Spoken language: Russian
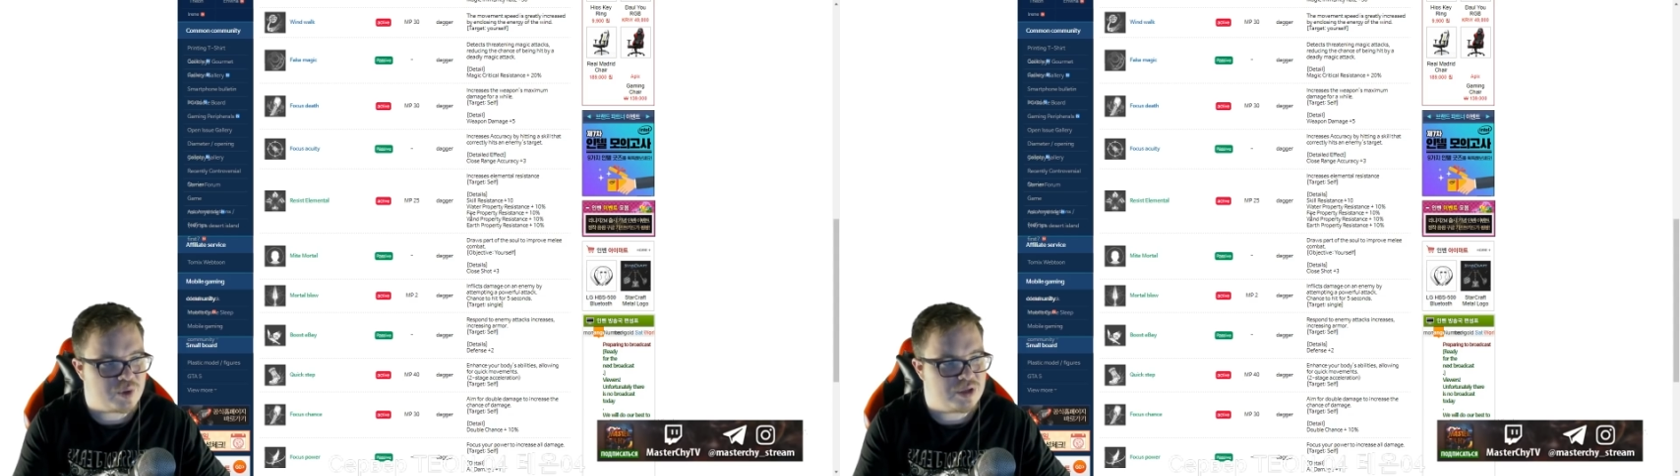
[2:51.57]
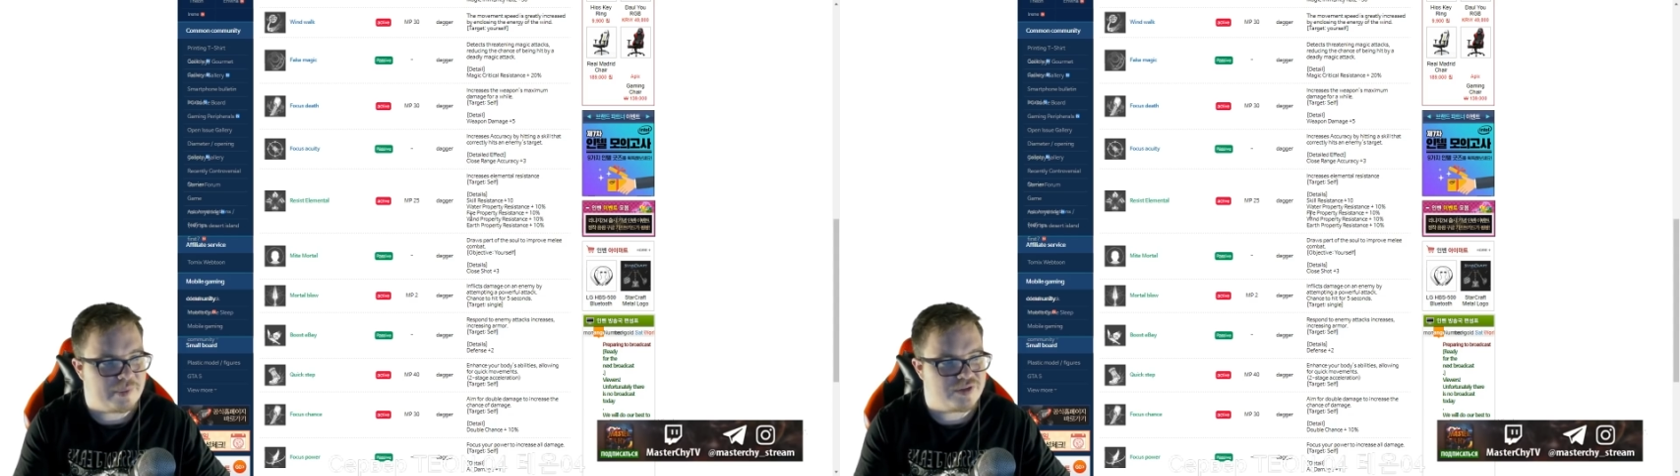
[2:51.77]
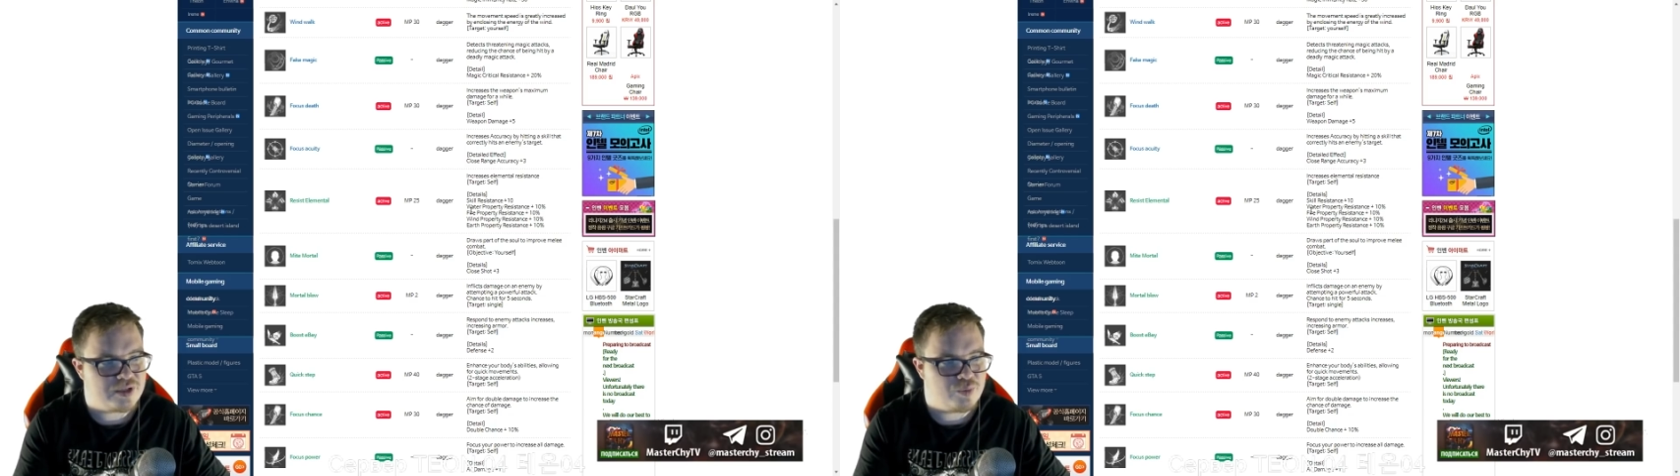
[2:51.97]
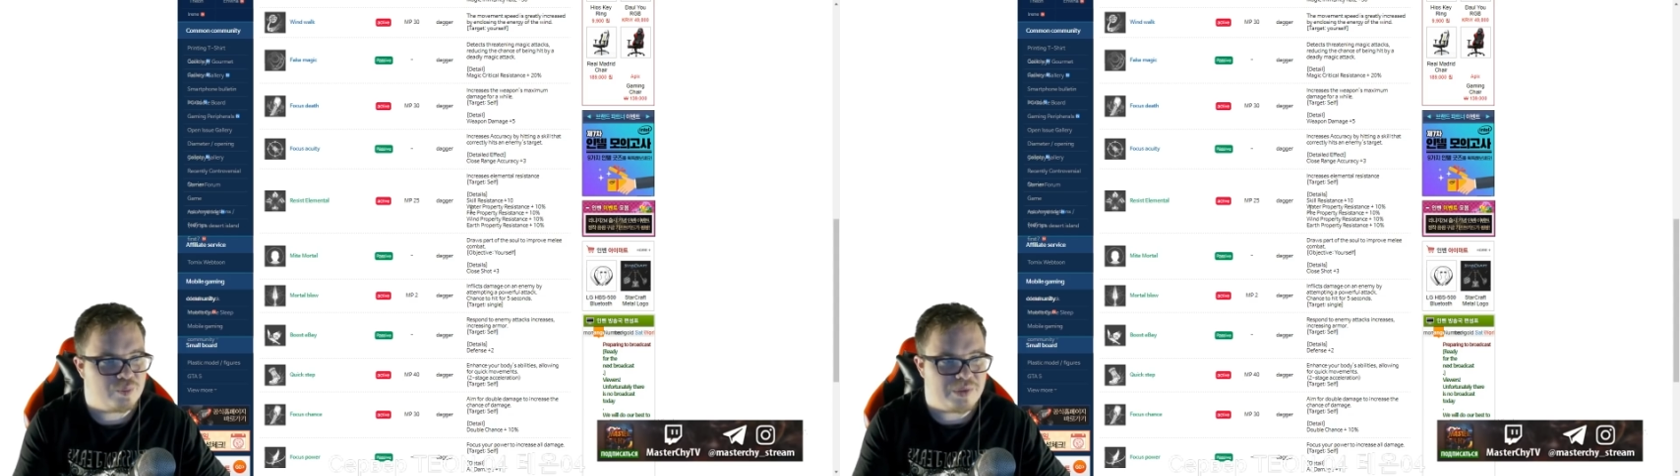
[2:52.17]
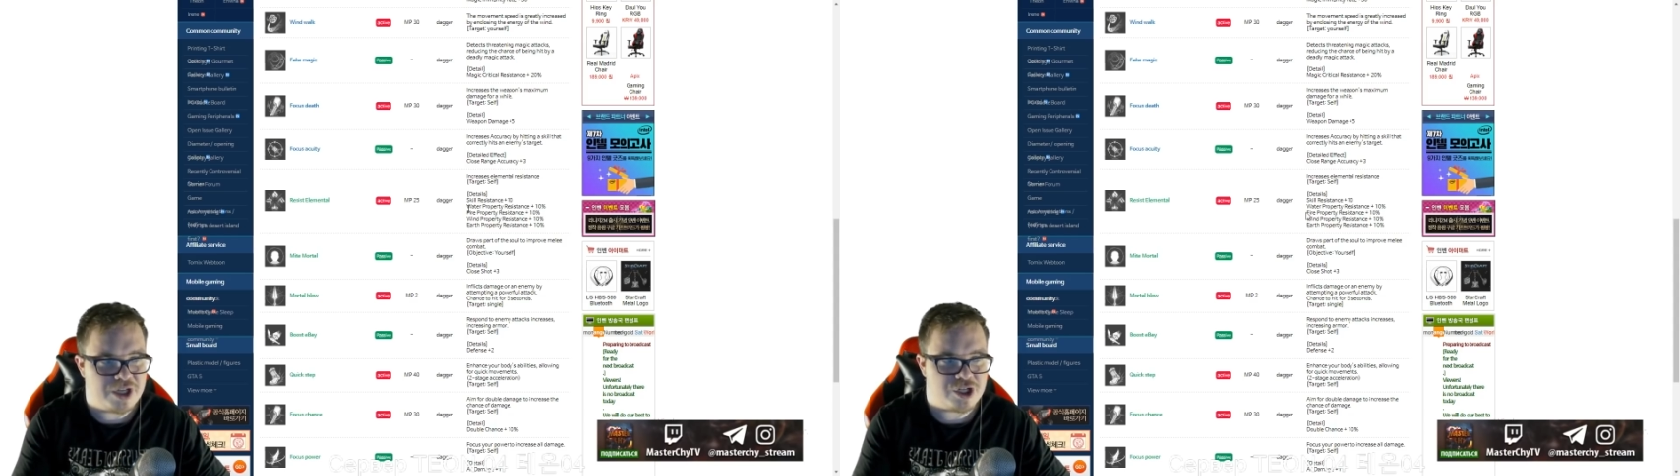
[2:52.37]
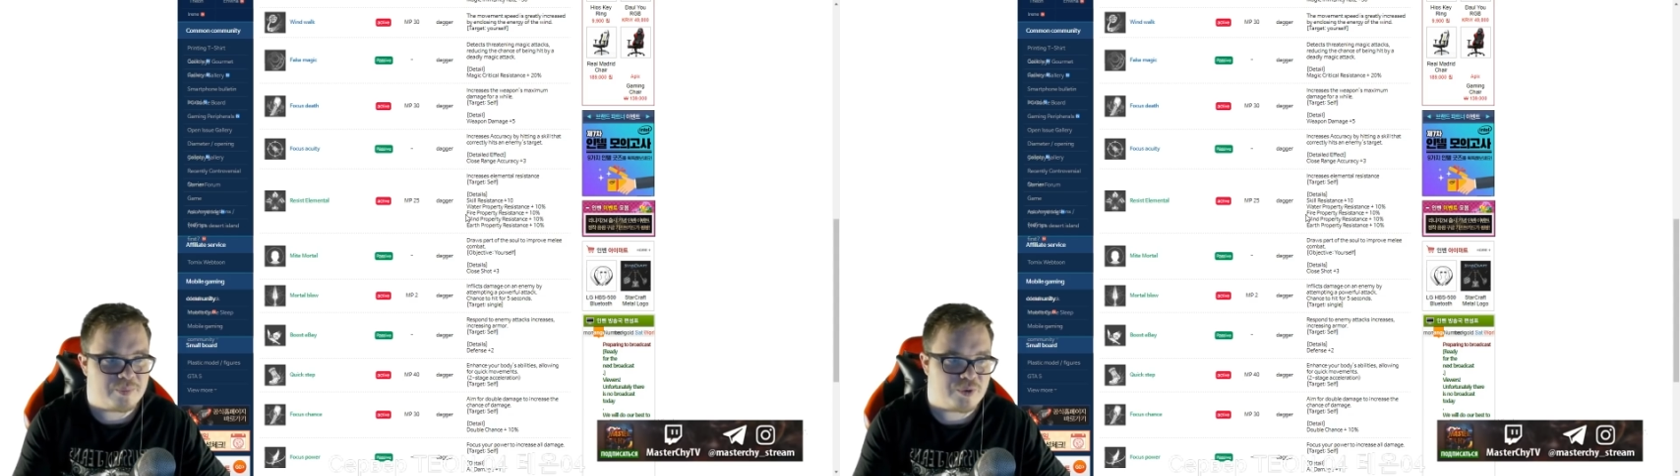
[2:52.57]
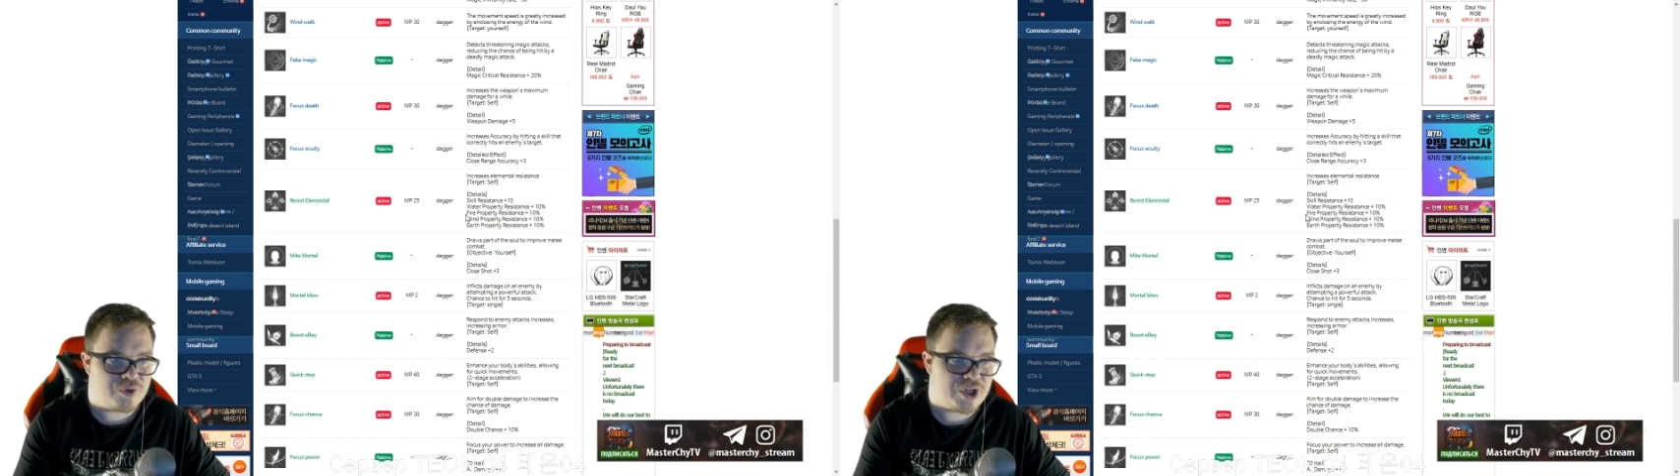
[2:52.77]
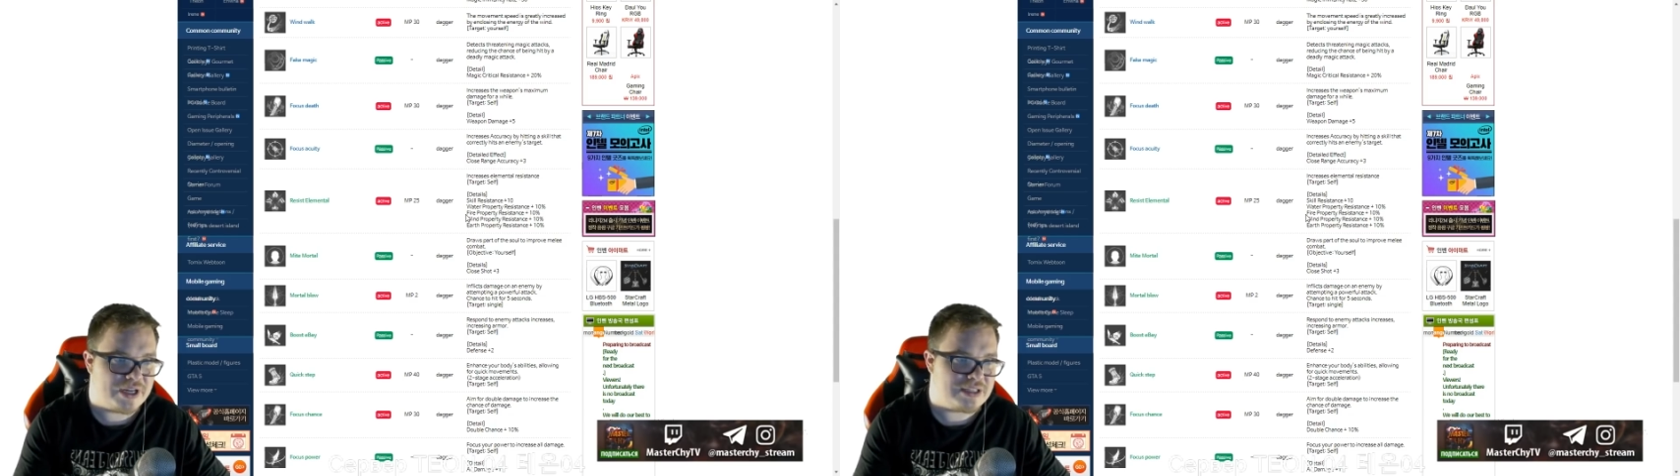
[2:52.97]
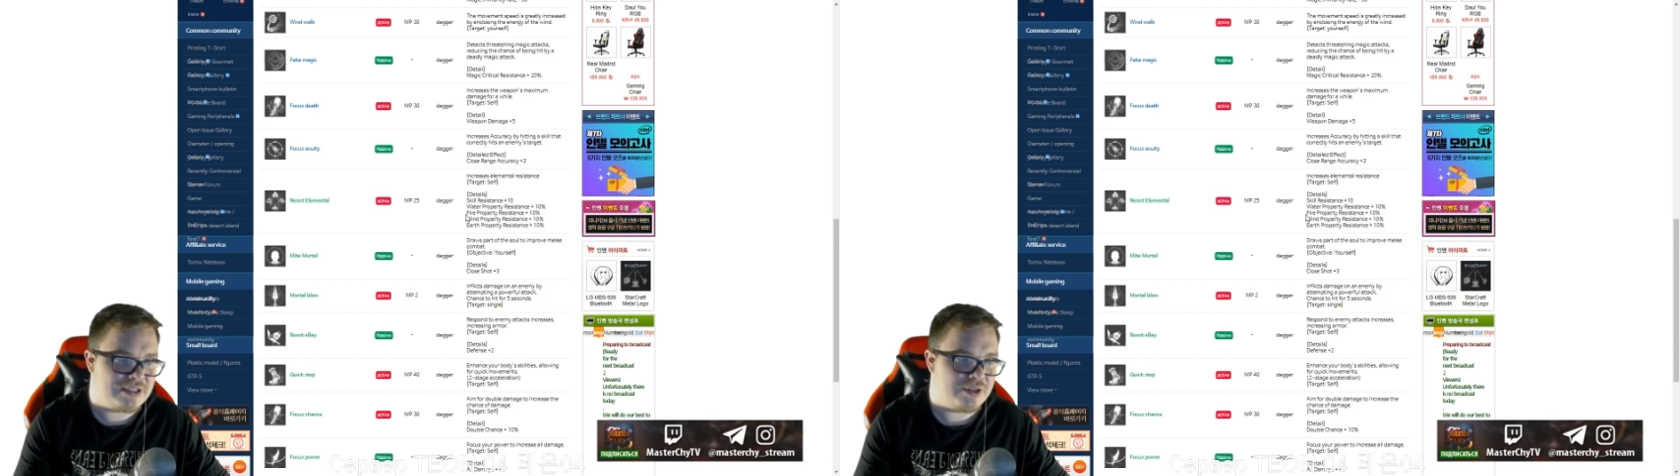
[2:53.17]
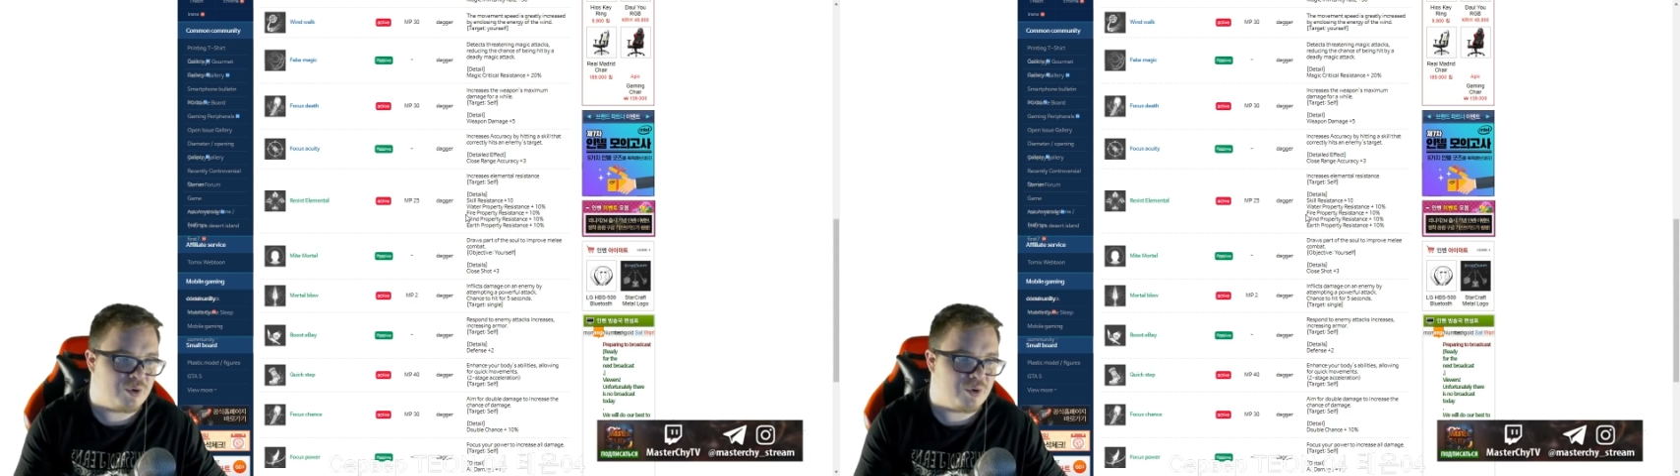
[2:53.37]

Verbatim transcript: судя по всему, меньше получать э,